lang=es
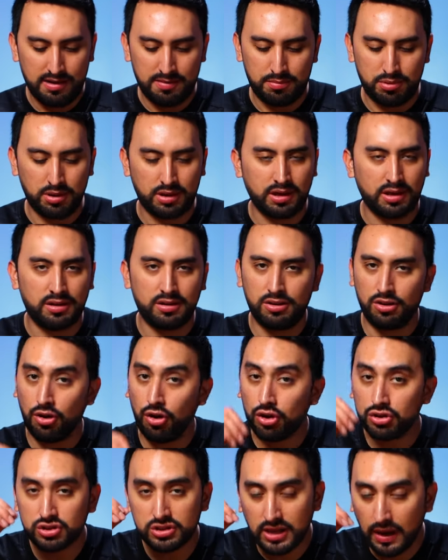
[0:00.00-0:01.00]
Porque
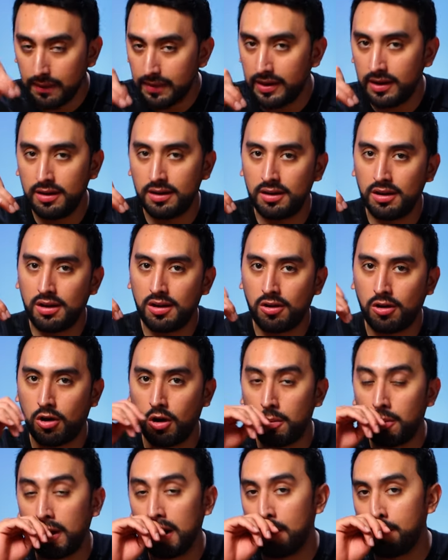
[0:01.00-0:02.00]
no saben
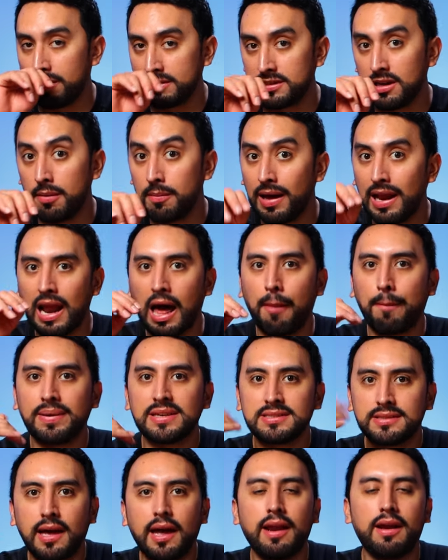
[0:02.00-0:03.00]
cómo la pasaba mal. A
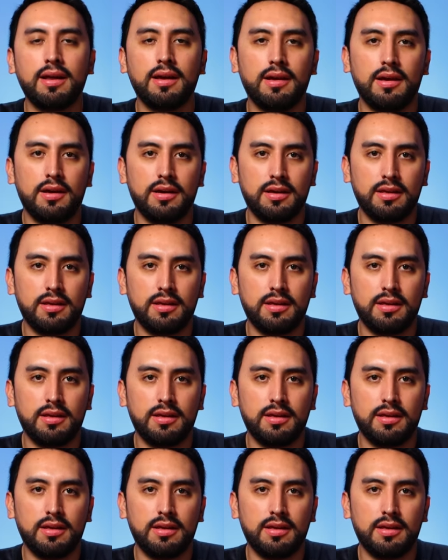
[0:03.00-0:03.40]
pesar